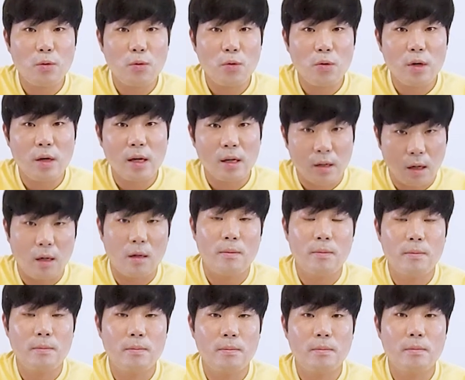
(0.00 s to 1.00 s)
위에러
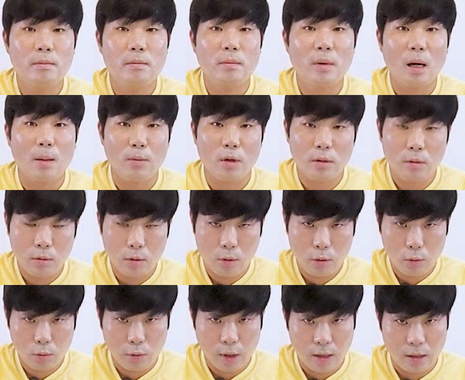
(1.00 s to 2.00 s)
하면
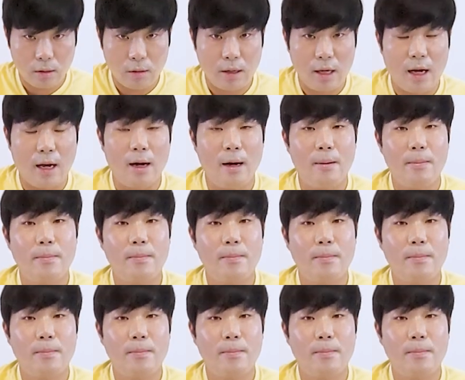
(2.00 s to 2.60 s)
되는 거야.